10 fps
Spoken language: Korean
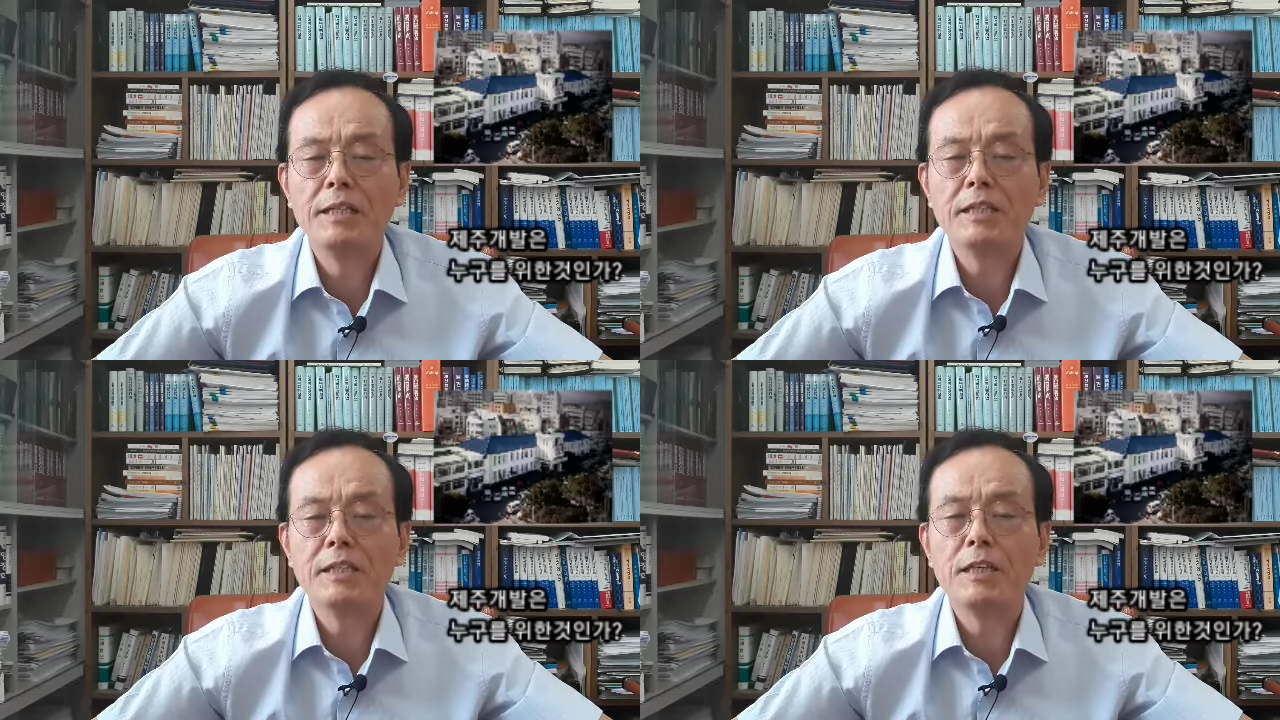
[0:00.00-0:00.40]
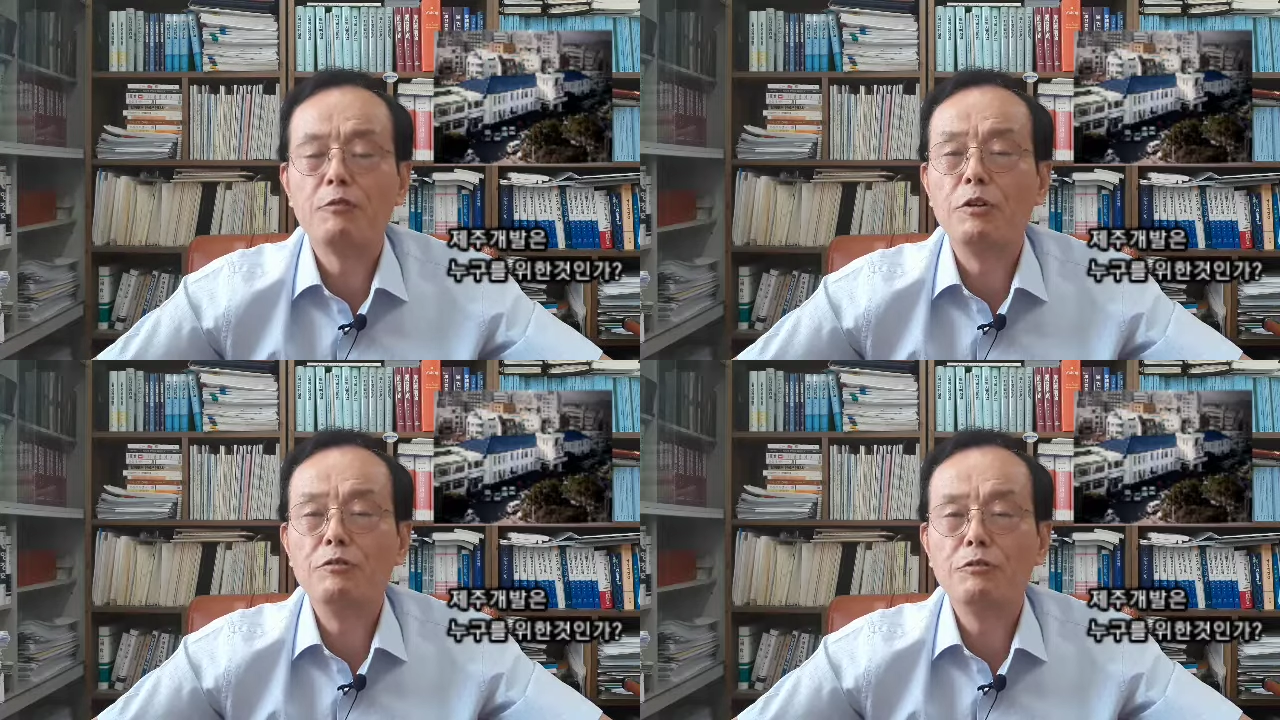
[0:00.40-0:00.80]
특히
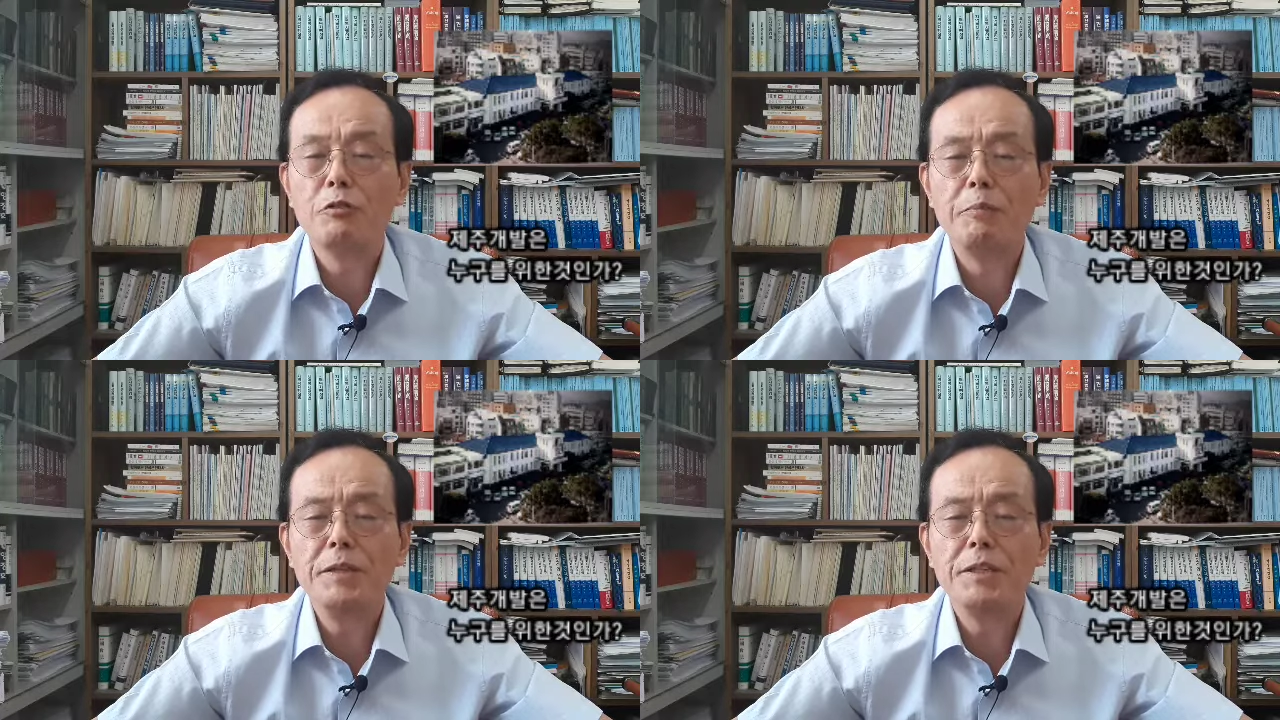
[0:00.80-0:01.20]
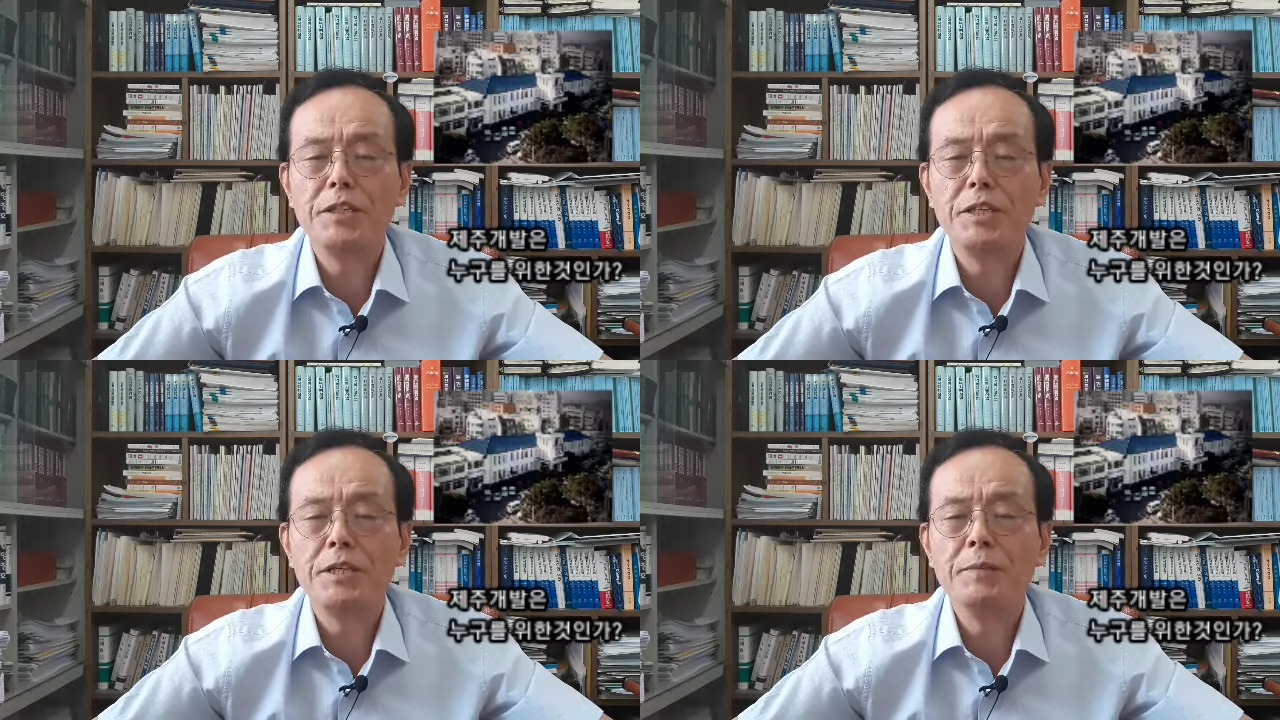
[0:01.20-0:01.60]
원주
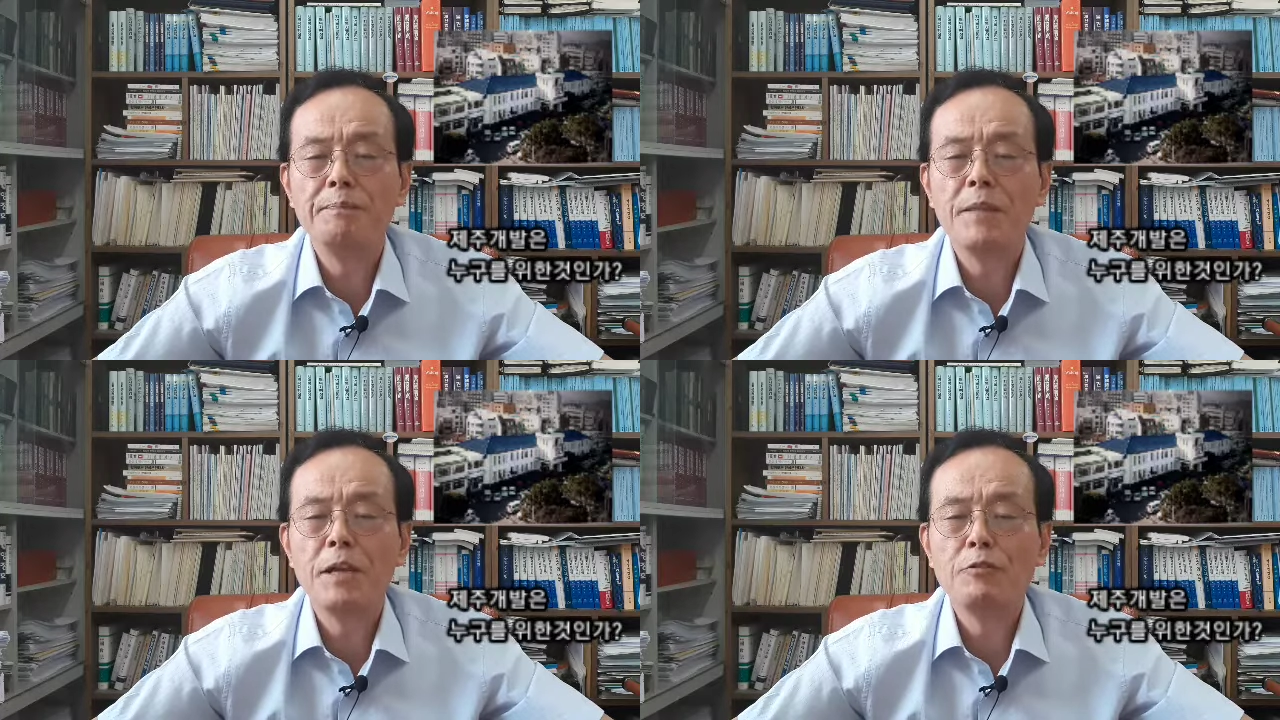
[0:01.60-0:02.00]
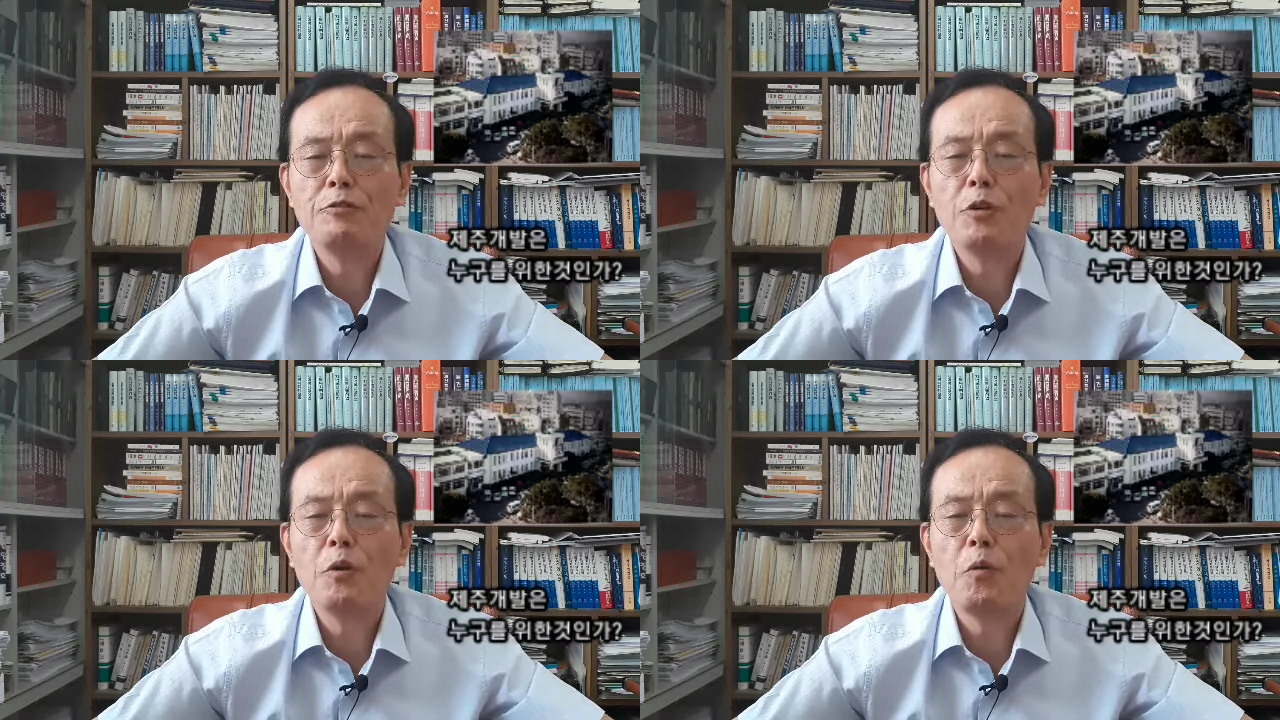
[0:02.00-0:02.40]
도민들이
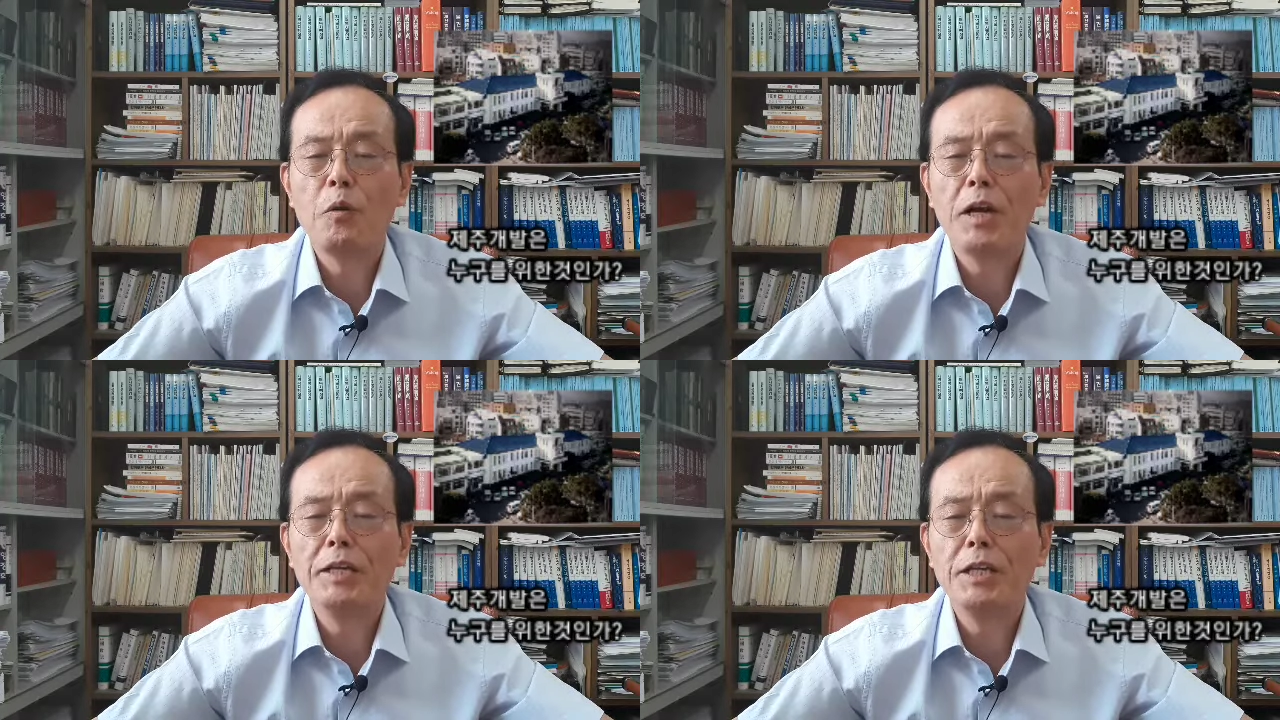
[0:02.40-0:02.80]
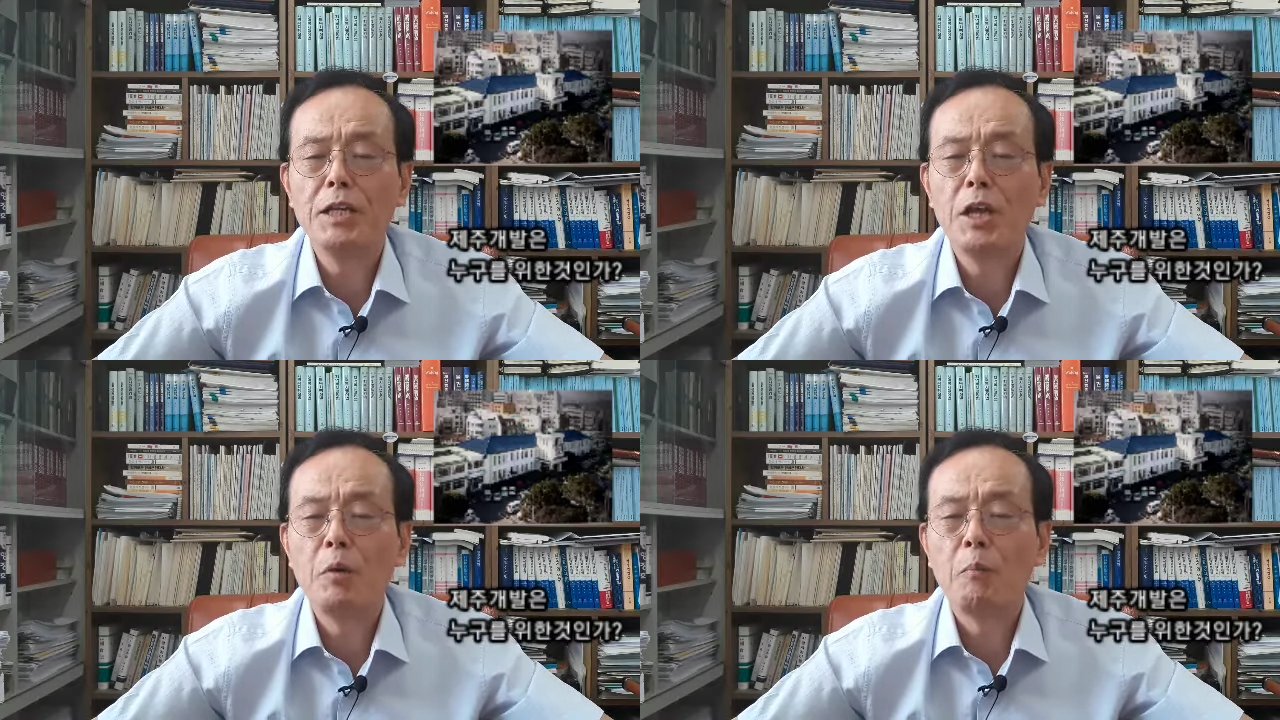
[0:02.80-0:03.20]
주거 공간이